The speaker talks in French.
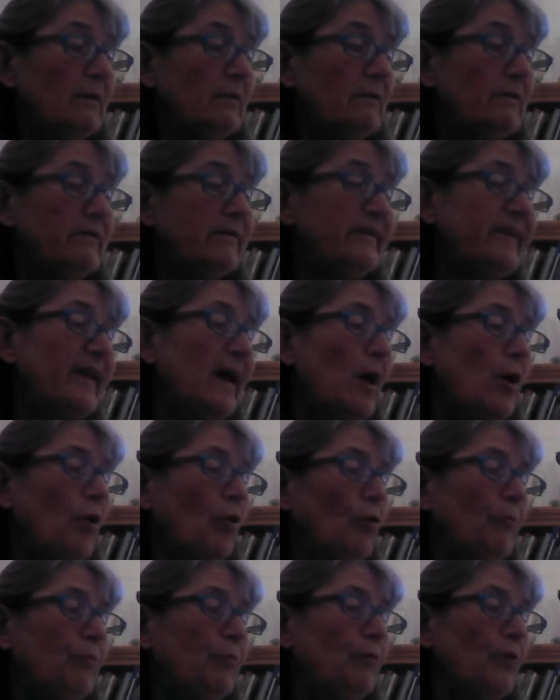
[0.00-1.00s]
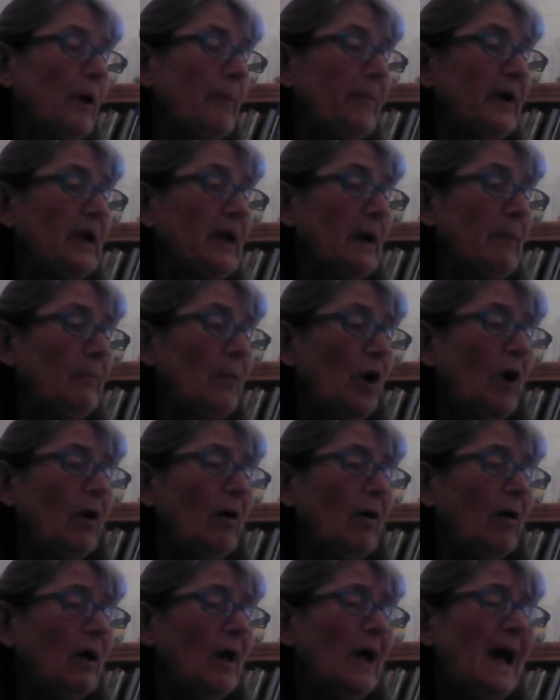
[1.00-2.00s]
ça en repos après la
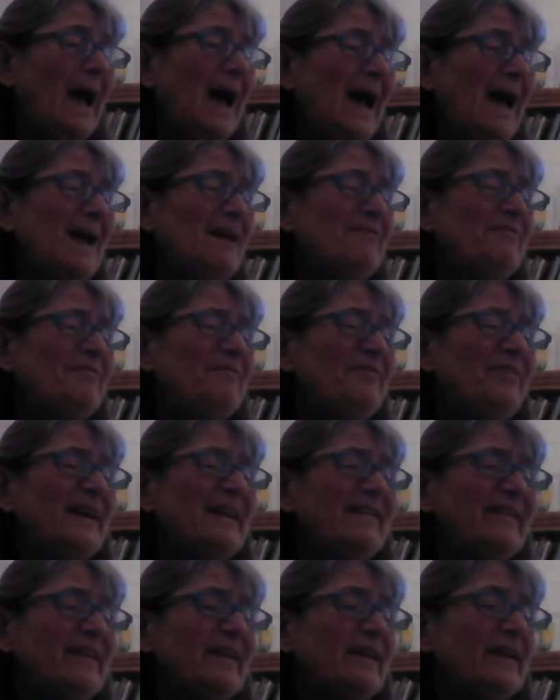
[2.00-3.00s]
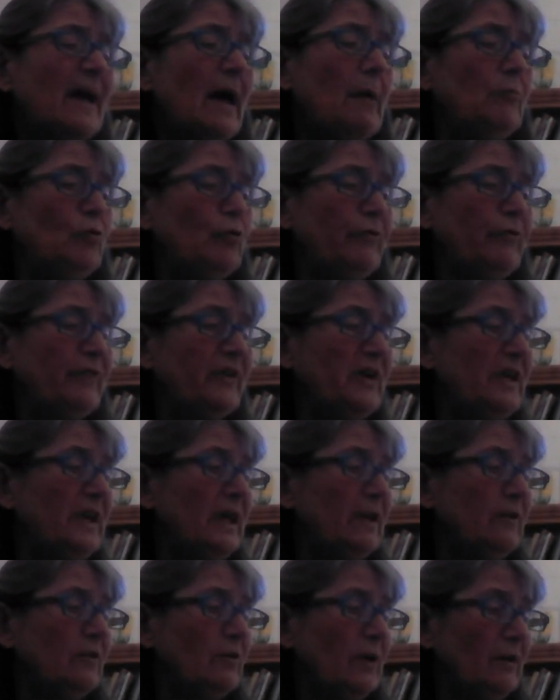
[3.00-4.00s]
mort, infatigable
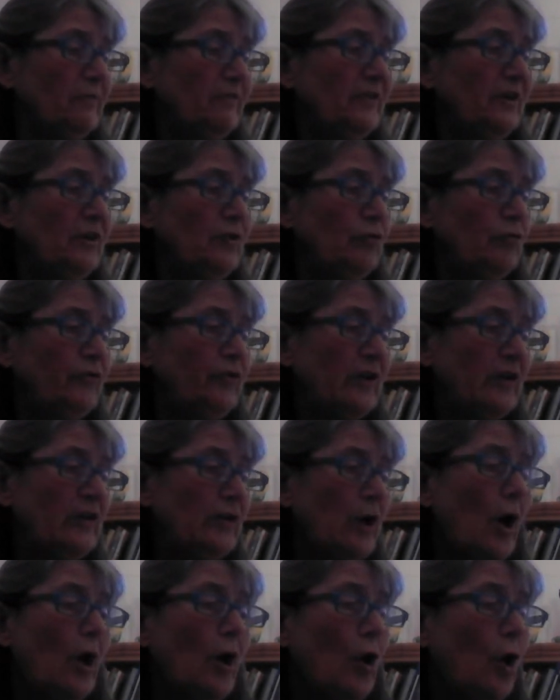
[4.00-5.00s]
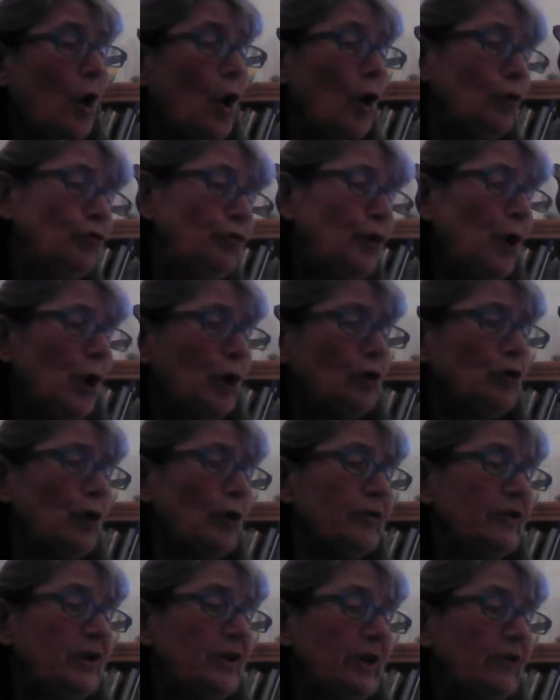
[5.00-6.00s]
ouvrier dans la vigne du Seigneur,
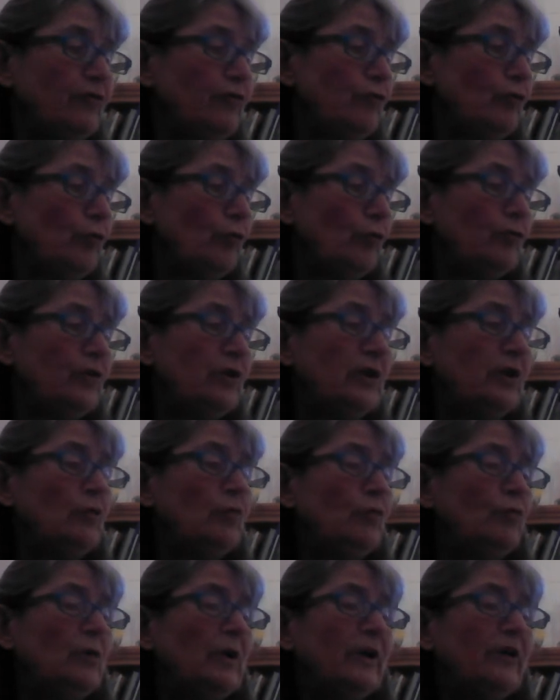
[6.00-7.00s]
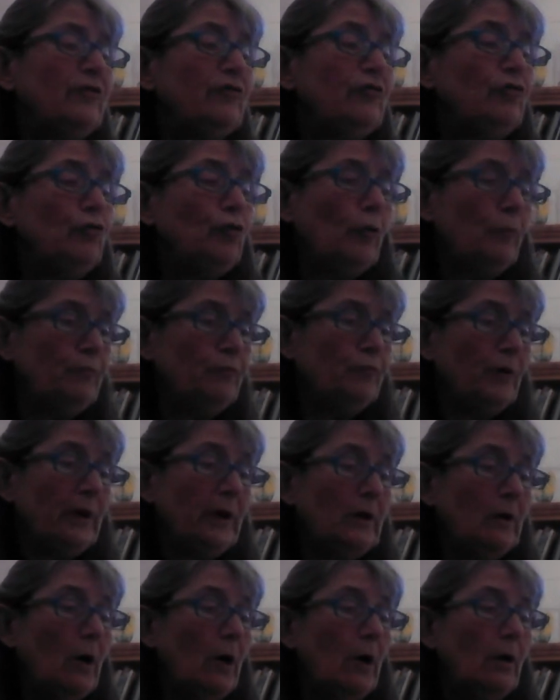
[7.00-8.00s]
docteur des nations qui eut les cieux pour
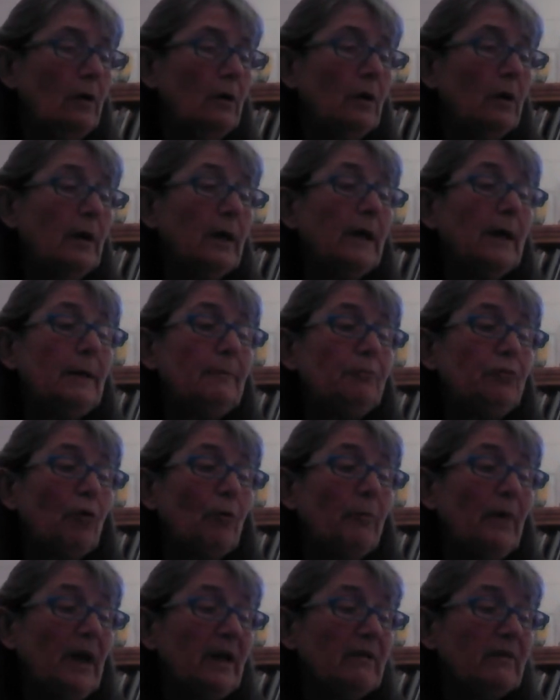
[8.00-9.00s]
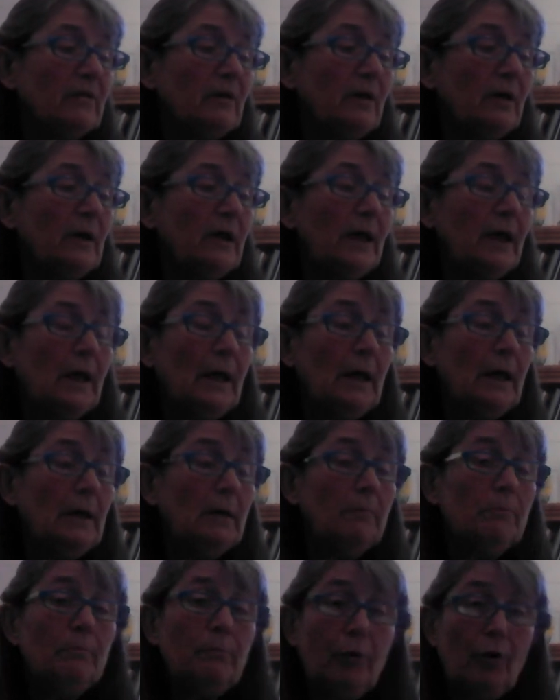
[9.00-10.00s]
école et pour maître
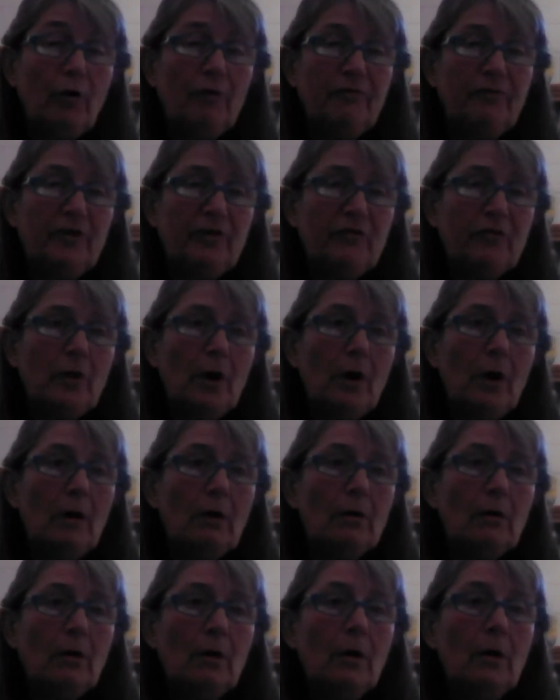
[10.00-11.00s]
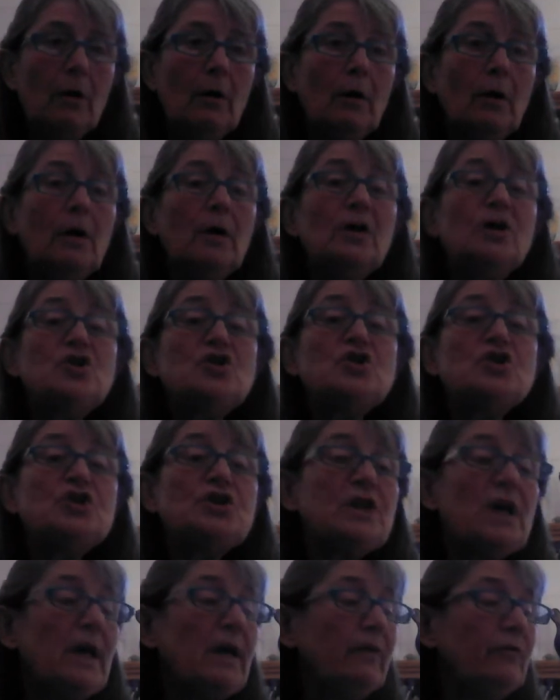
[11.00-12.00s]
et professeur,
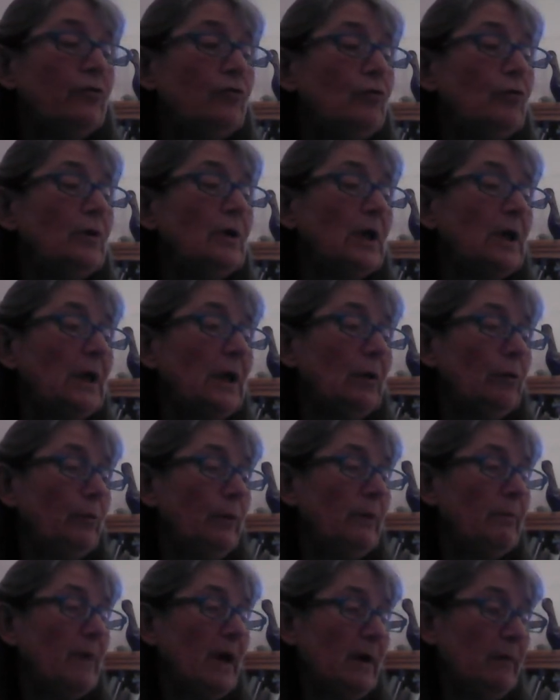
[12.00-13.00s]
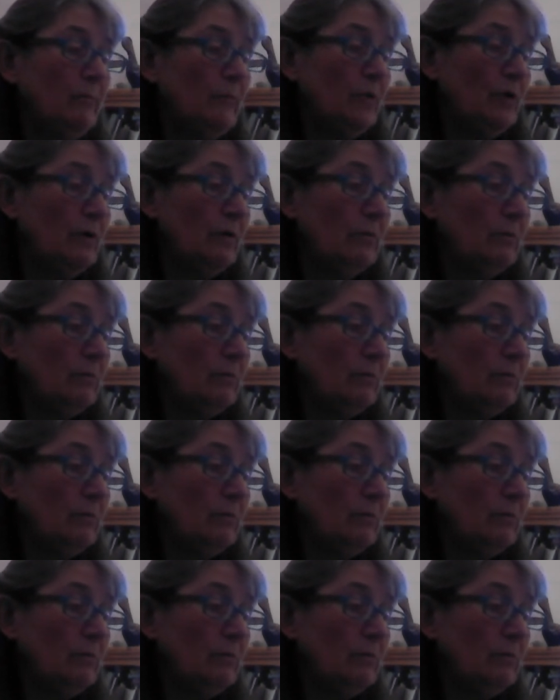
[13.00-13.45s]
Jésus-Christ lui-même.